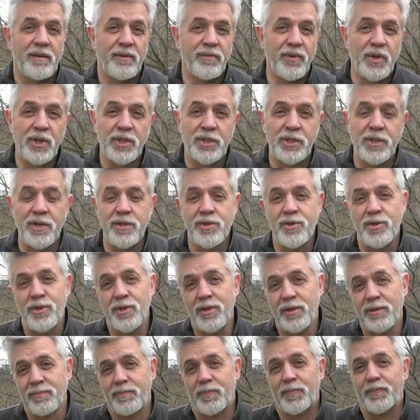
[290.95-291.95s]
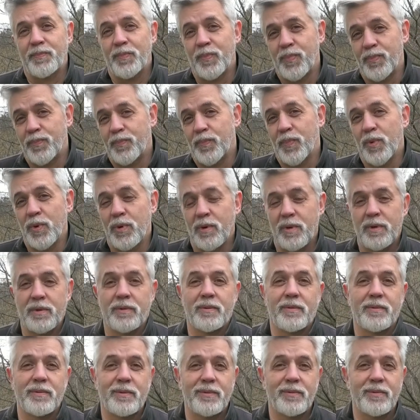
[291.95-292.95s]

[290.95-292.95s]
Высший чин по